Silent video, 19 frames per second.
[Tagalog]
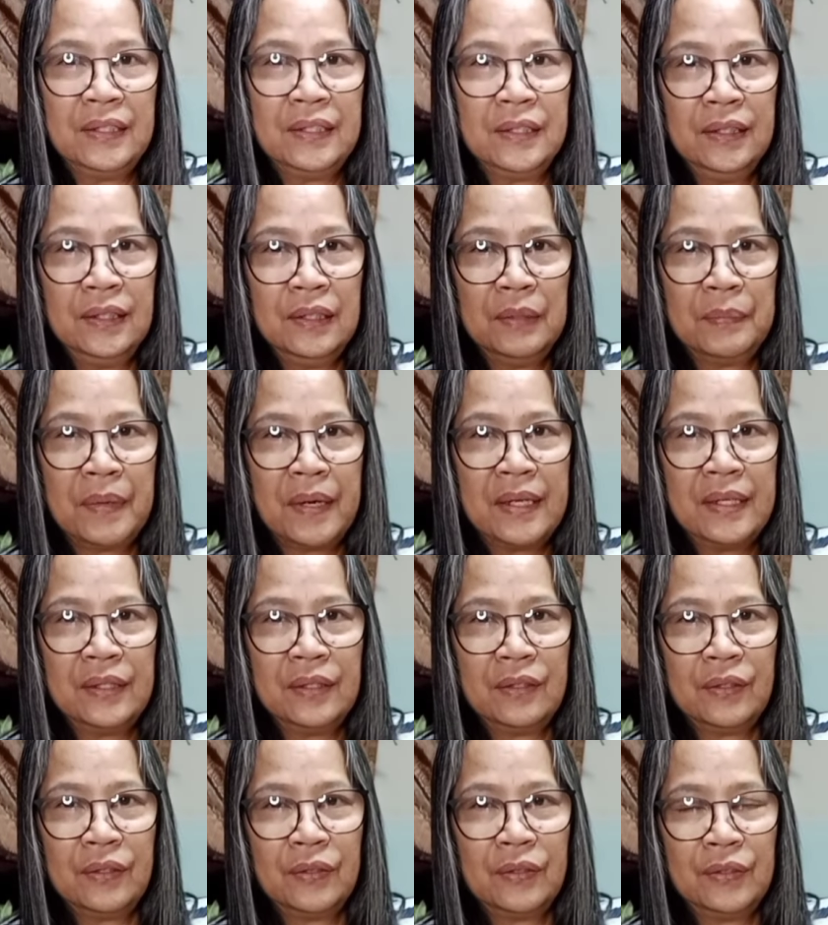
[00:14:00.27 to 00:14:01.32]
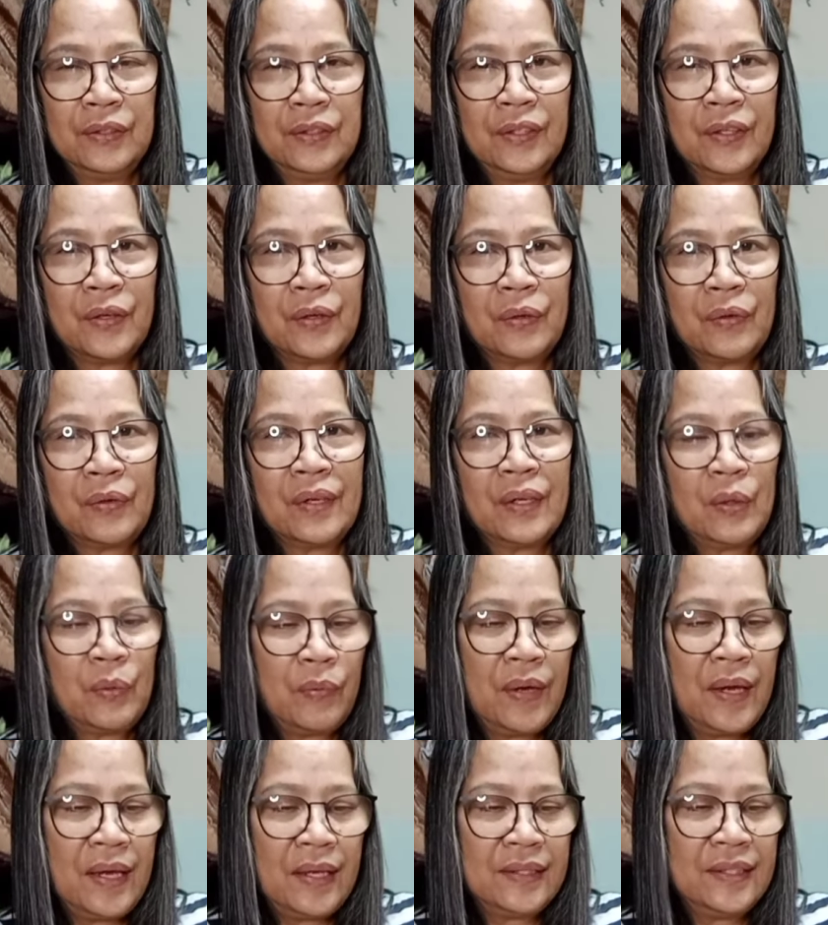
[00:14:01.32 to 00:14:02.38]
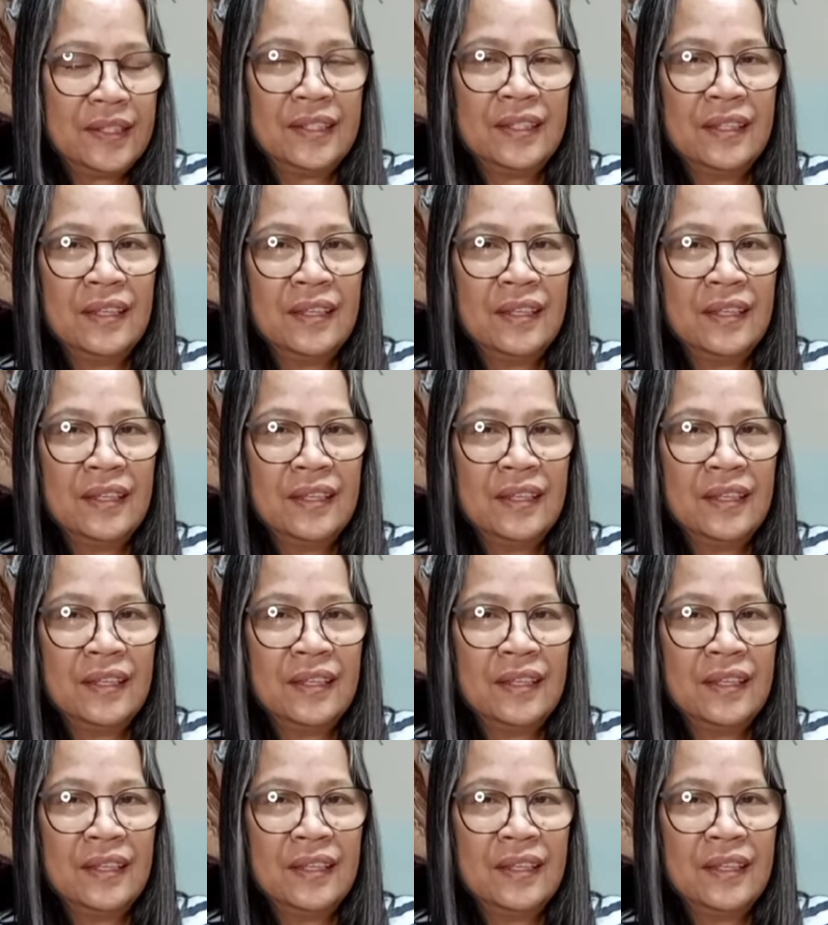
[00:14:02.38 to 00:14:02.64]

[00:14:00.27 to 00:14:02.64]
Jean Ibardo, your request.